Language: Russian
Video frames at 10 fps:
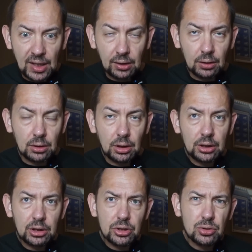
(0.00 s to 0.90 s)
Так
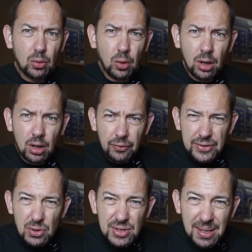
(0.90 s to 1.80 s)
это что?
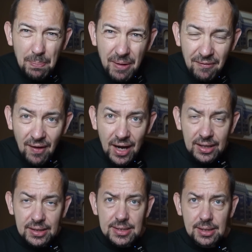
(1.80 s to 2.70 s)
Все
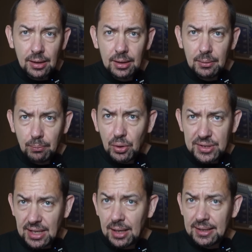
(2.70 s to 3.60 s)
забывается,
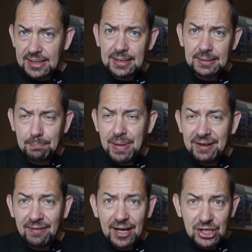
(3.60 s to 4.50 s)
просто э,
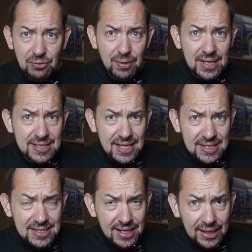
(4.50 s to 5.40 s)
переворачивается
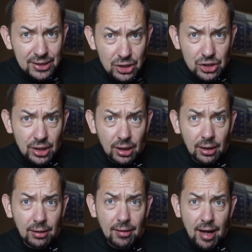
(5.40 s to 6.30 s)
страничка.
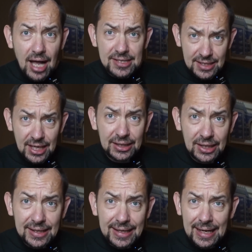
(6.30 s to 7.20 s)
А
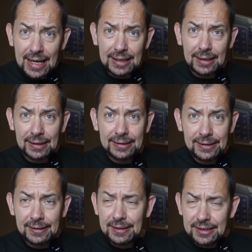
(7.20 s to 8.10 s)
знаете, как
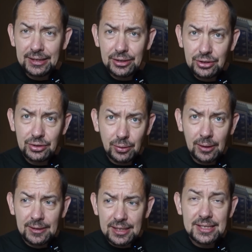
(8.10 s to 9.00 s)
они еще
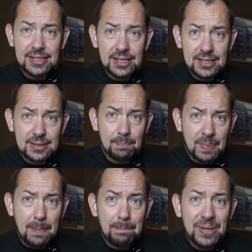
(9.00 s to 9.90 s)
здесь
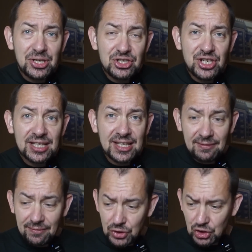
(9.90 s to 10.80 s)
э, пищат и
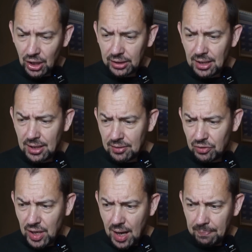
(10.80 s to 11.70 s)
визжат?
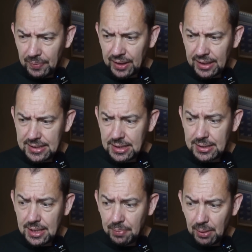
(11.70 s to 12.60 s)
Да,
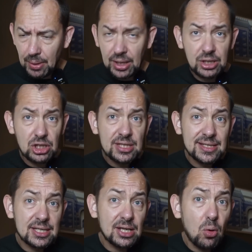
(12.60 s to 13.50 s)
российские
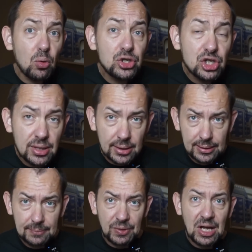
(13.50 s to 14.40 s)
пропагандисты с очень
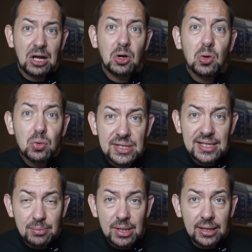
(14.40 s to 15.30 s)

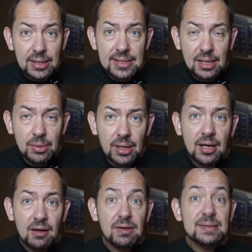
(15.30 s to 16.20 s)
грустными лицами
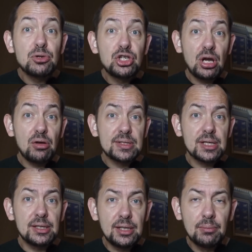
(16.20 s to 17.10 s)

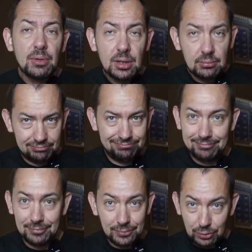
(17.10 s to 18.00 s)
возмущаются тем,
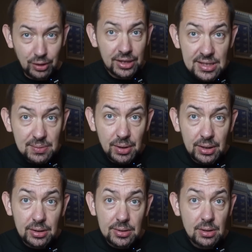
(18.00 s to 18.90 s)
«Хм, только не
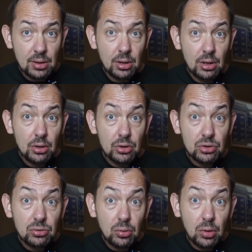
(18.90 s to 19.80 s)
смейтесь,
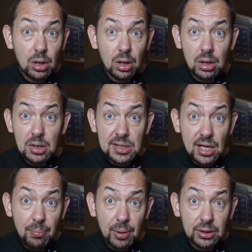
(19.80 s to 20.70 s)
что
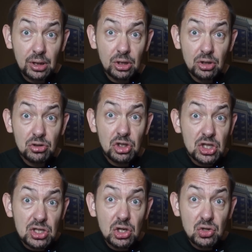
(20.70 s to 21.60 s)
Запад
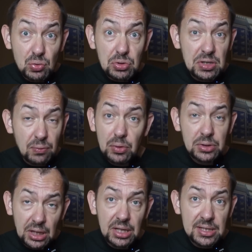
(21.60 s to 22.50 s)
не
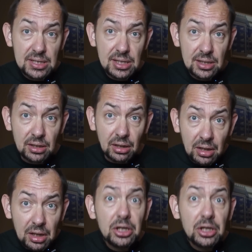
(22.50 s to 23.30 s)
сочувствует России.